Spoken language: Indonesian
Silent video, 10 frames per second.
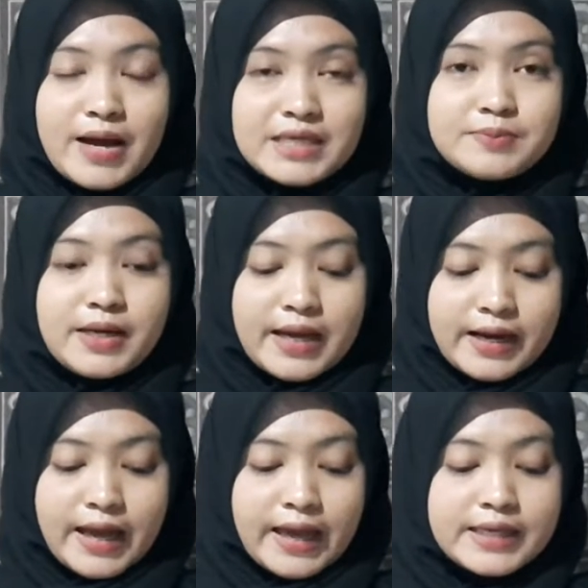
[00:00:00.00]
membahas
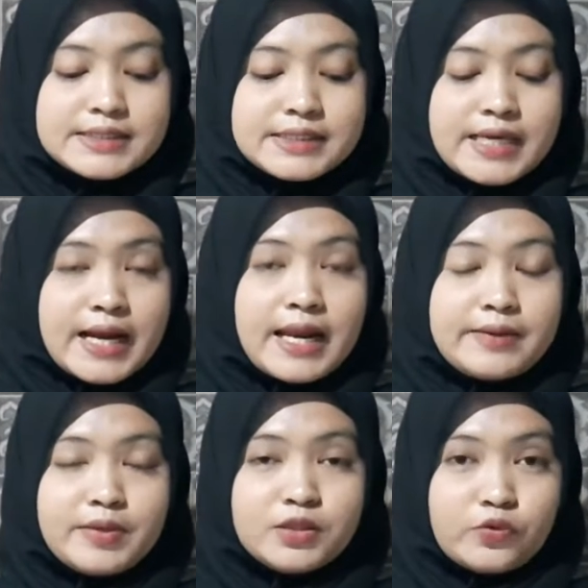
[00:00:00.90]
mengenai
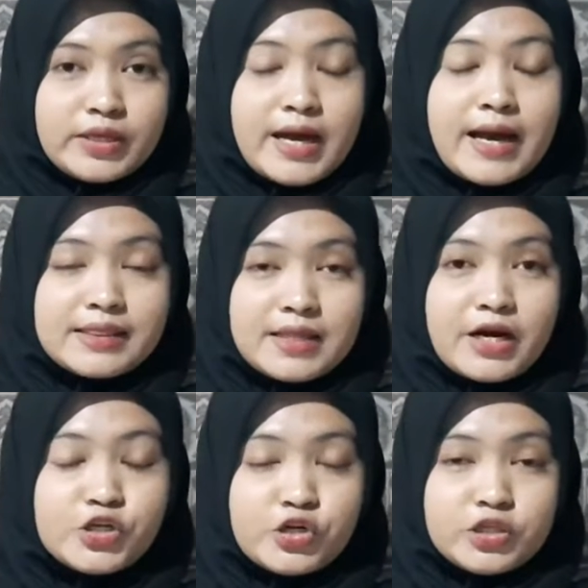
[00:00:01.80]
sejarah bentuknya
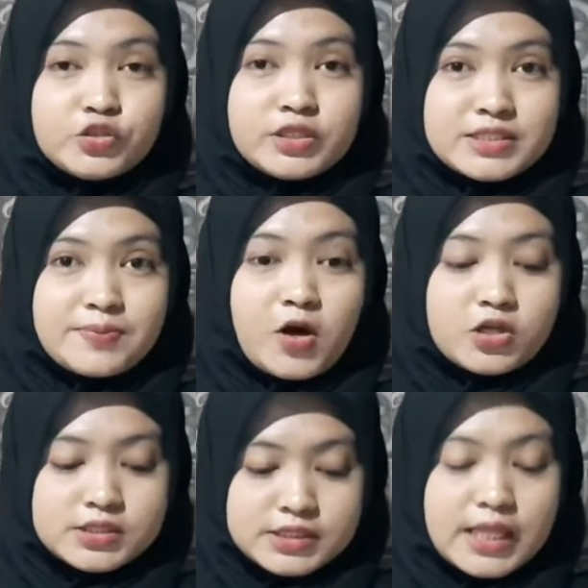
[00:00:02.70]
Qatar National Tourism
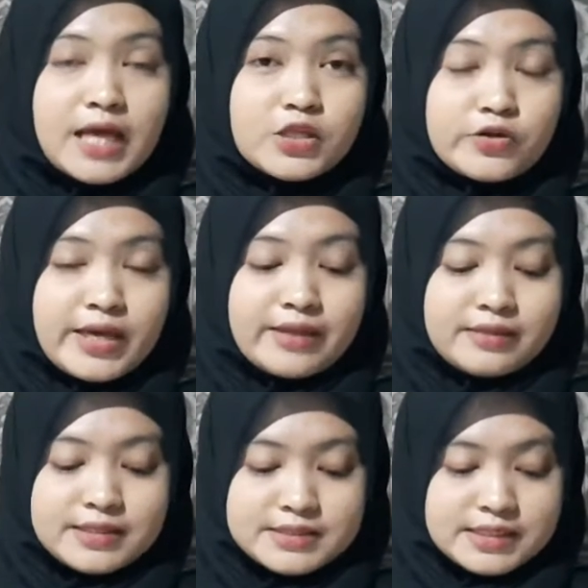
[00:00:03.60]
Council atau
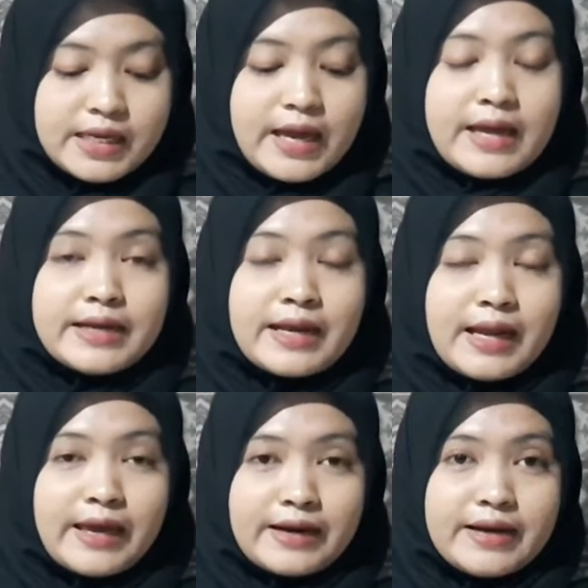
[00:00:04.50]
KNTC dan
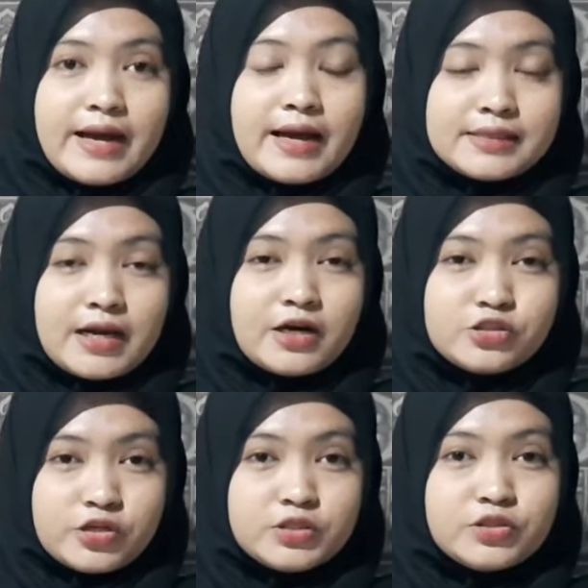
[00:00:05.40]
lahirnya Qatar
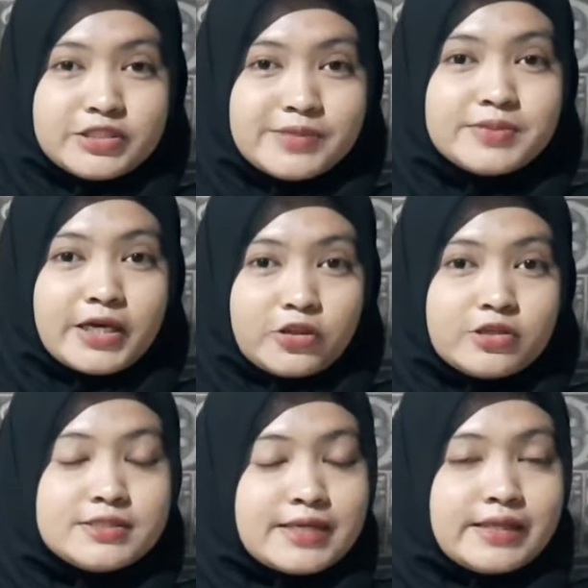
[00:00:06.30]
National Tourism
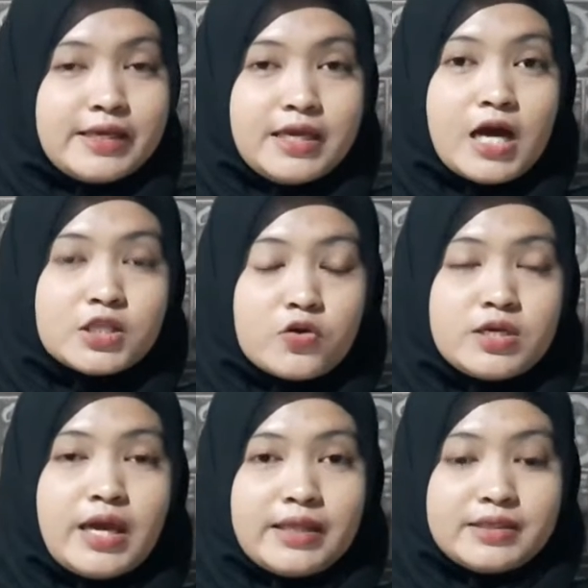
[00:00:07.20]
Sector Strategy atau
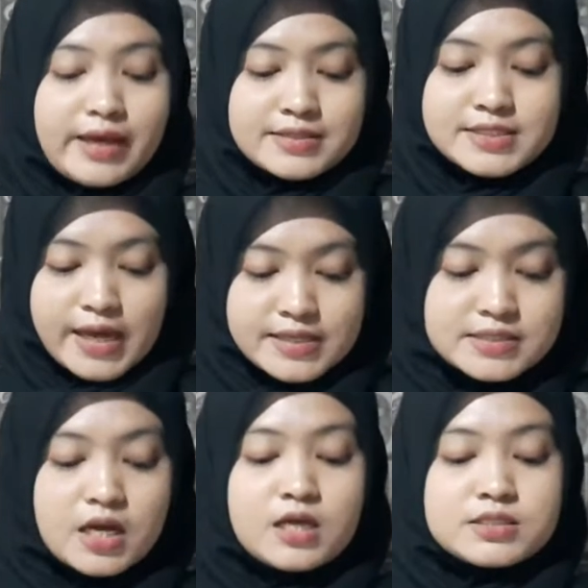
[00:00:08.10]

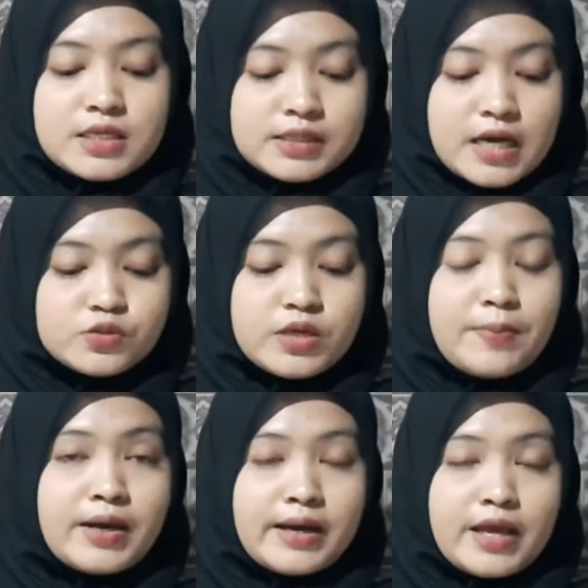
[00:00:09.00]
KNTSS serta
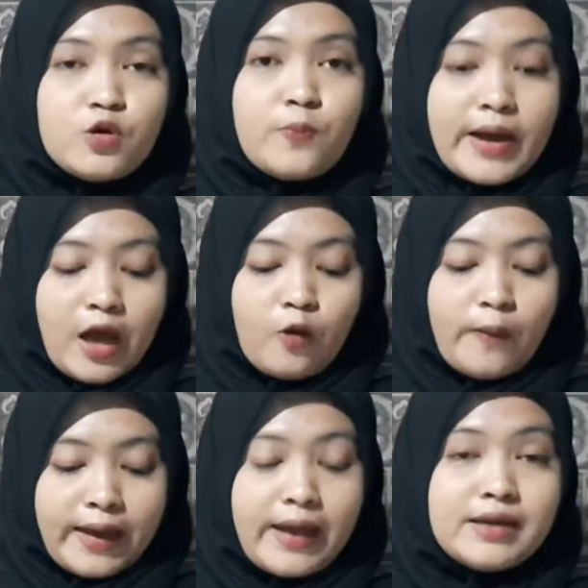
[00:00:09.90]
juga mengenai
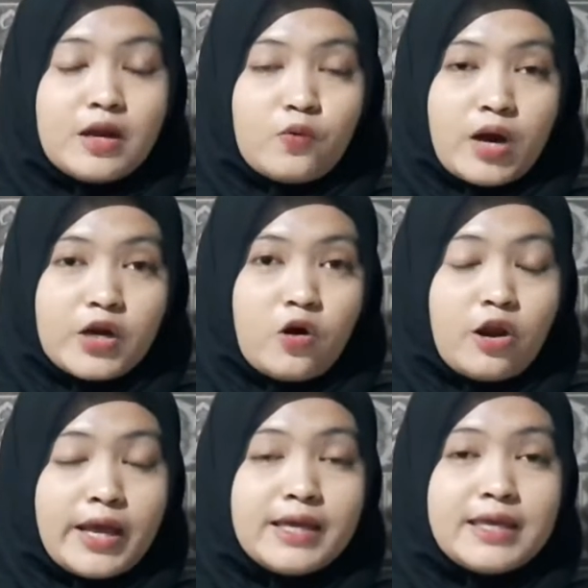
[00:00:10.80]
upaya-upaya dilakukan
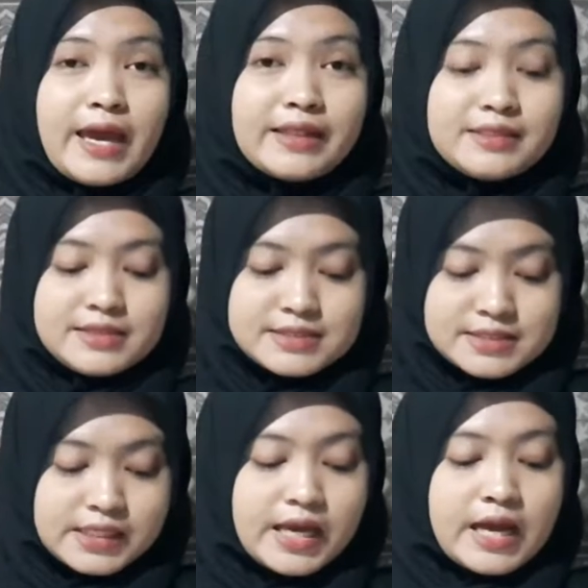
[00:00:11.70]
oleh
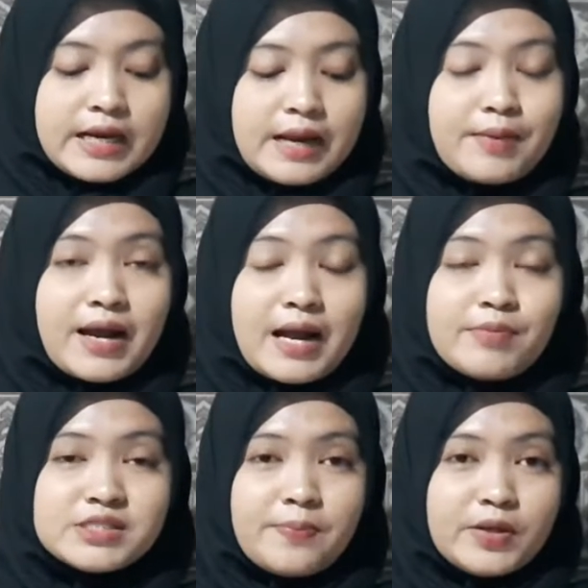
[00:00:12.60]
KNTC dalam rangka
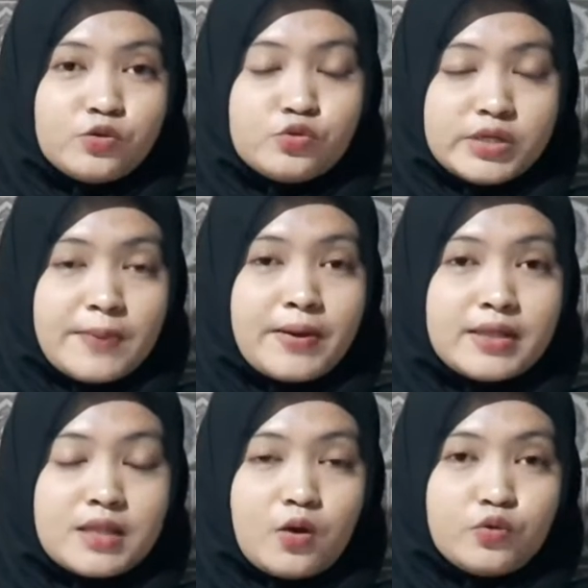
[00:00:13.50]
mencapai tujuannya
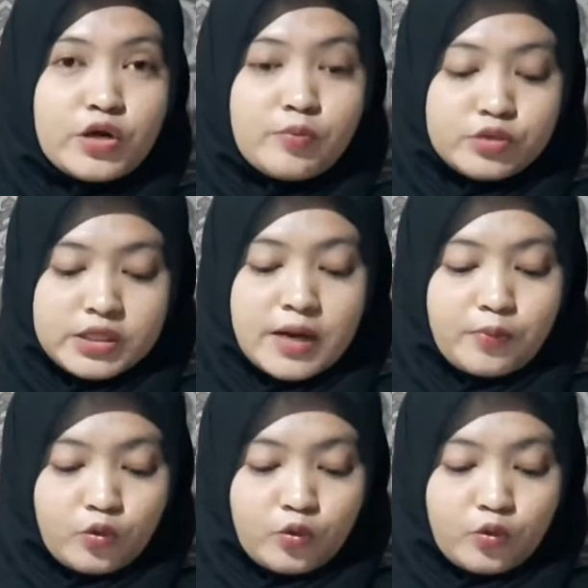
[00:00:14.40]
pada tahun 2030